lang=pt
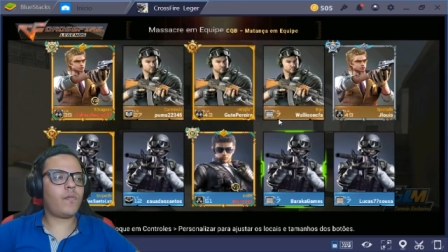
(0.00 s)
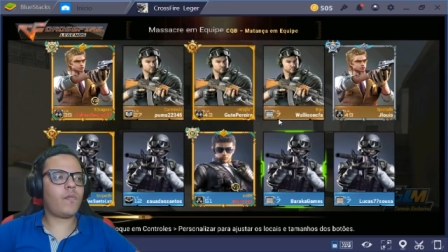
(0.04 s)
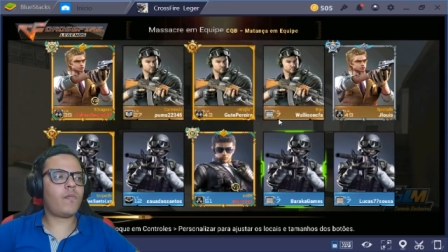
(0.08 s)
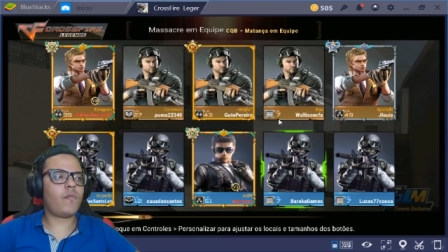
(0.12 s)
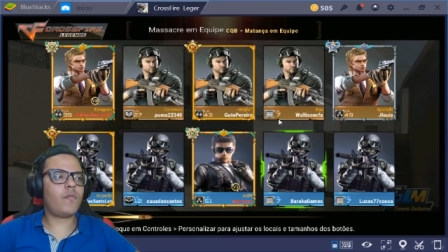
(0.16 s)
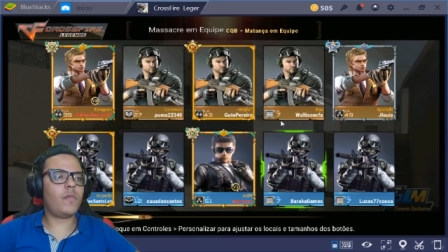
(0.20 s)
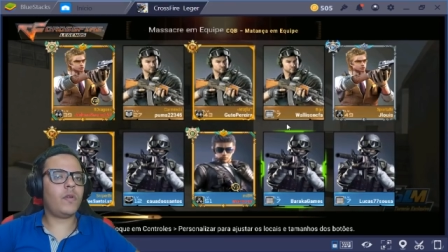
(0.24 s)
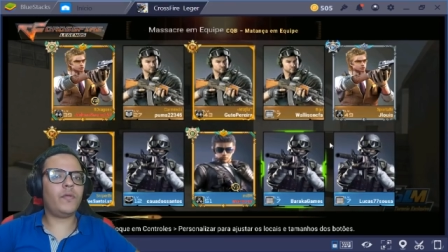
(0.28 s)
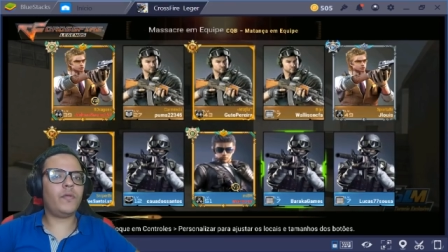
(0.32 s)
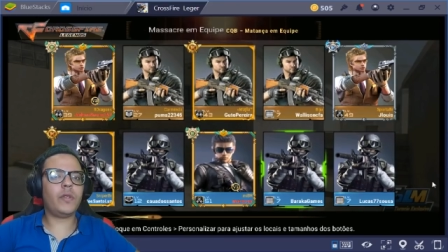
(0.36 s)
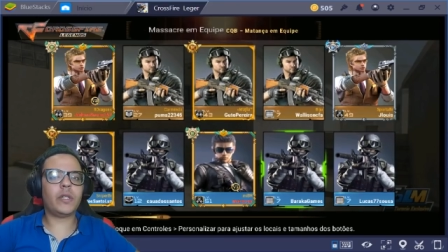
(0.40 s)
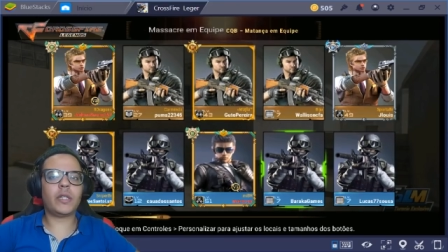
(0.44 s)

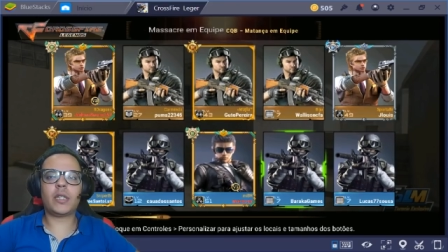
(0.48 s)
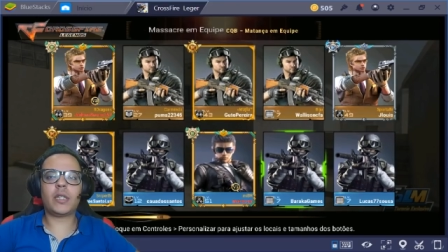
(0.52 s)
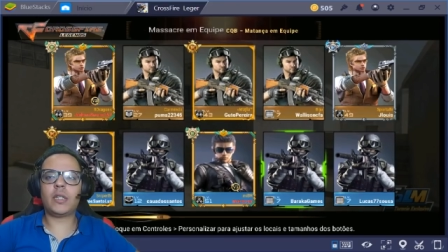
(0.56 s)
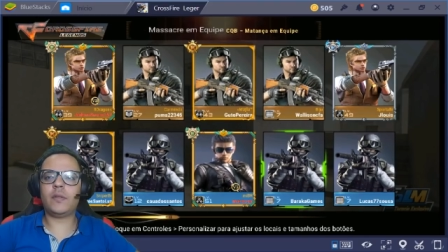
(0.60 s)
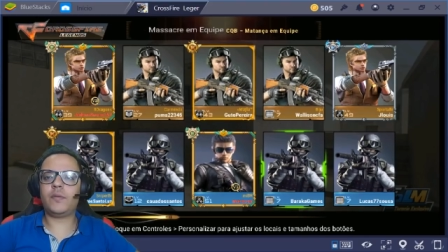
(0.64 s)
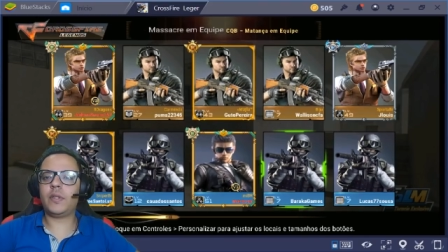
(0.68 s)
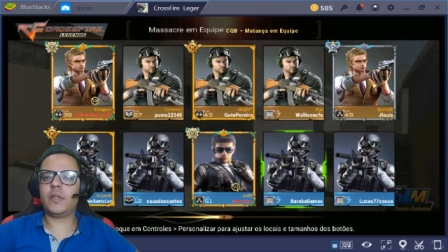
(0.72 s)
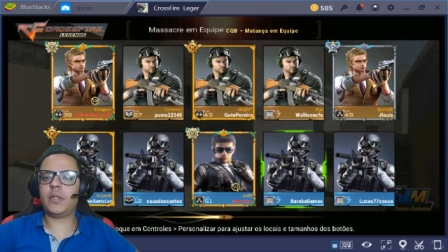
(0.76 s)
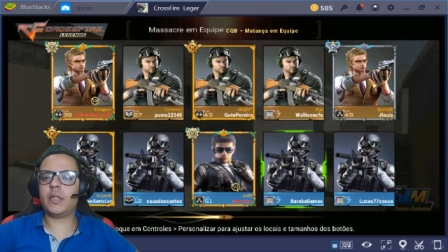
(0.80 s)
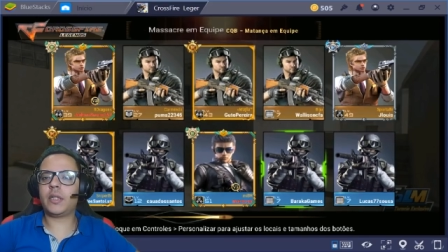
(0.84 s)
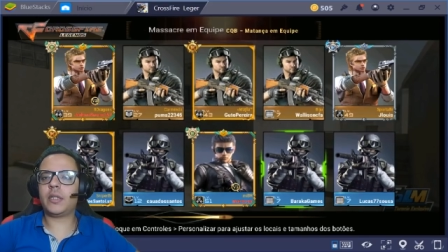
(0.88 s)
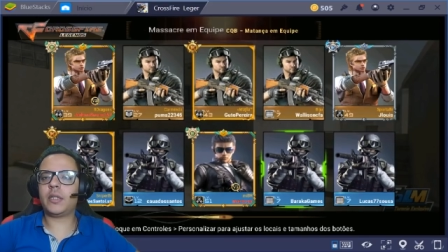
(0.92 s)
Vamos ver o que
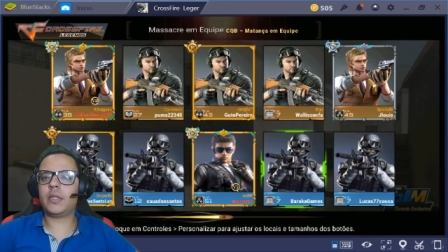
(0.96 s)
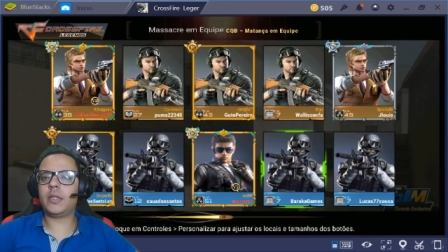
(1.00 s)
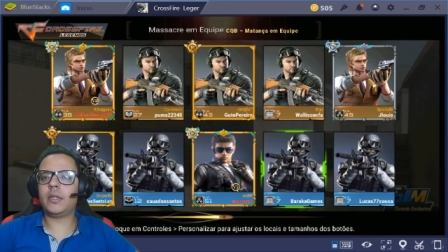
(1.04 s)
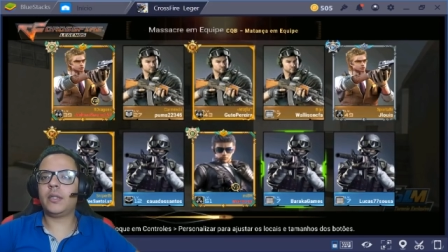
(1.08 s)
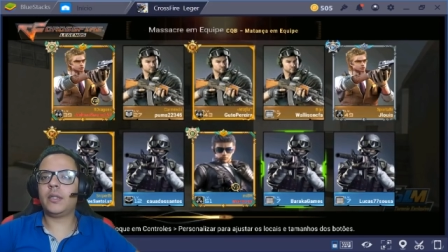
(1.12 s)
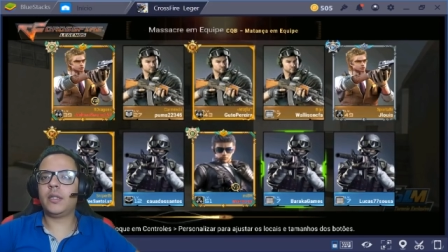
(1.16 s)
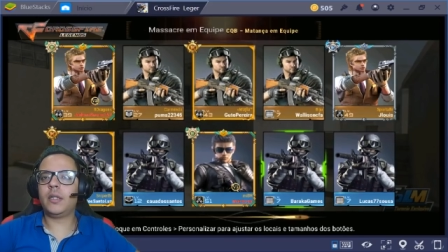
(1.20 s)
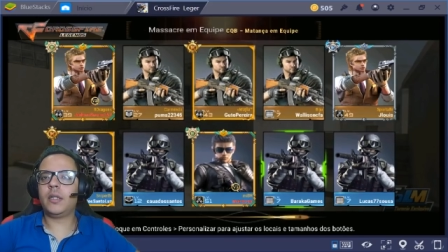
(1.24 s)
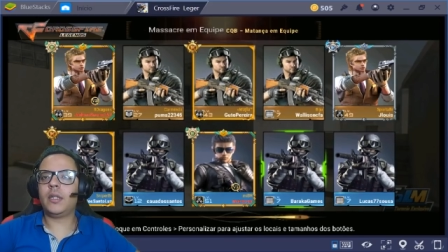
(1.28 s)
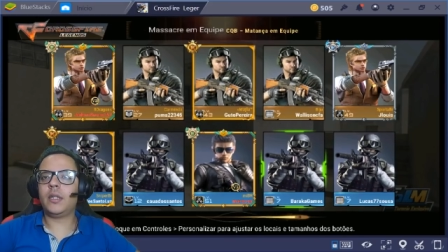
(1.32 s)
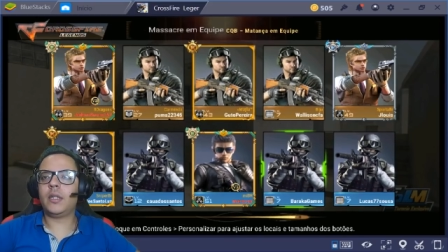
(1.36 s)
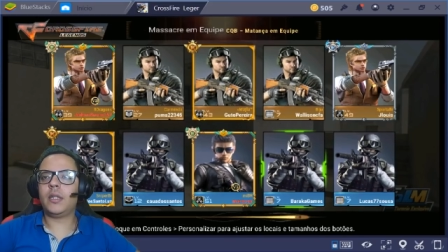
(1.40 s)
que vira aqui,
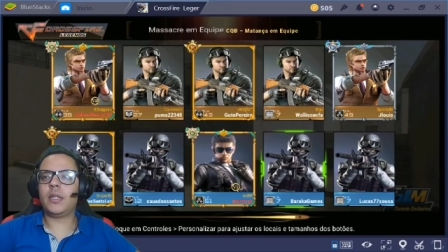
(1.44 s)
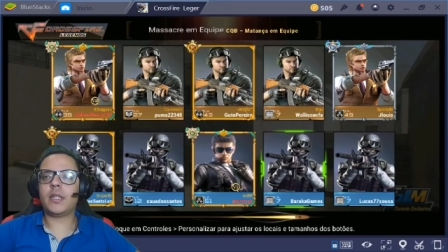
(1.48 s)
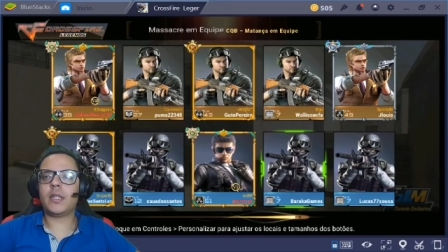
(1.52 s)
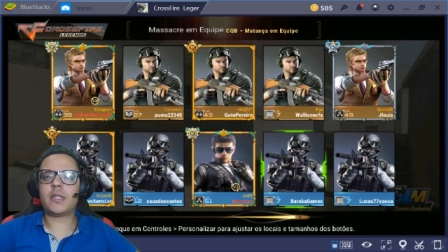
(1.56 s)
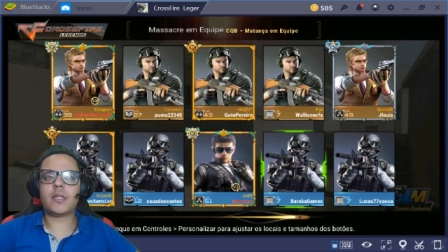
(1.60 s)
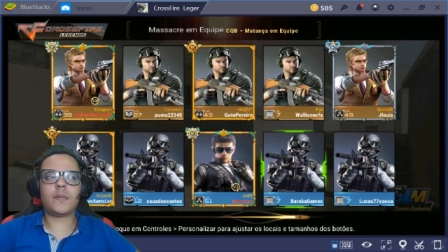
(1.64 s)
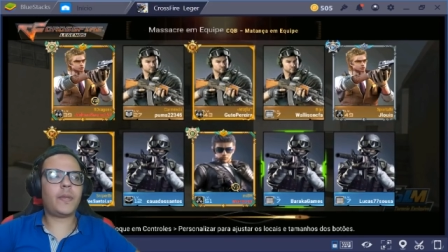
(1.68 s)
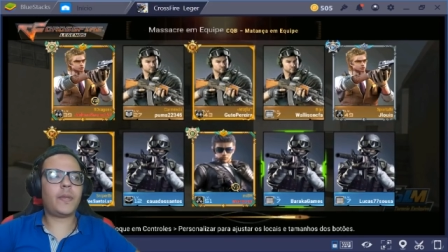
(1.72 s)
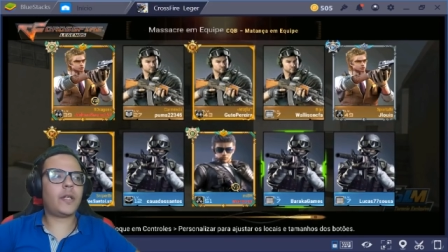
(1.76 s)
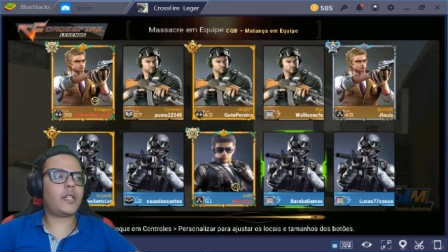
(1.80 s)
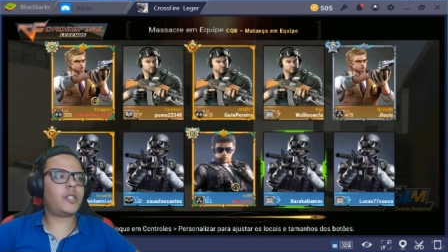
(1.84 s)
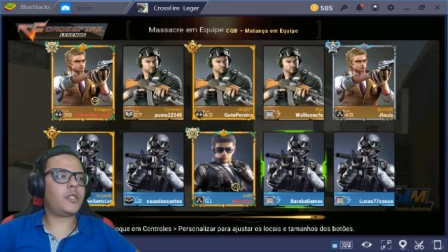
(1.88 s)

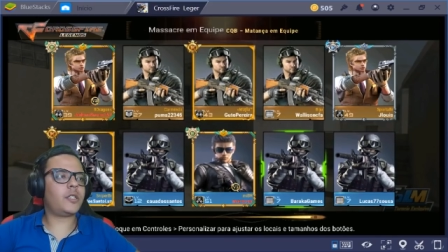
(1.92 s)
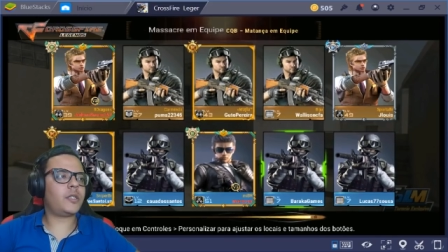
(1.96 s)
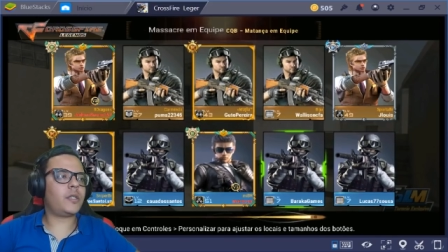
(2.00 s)
essa partida.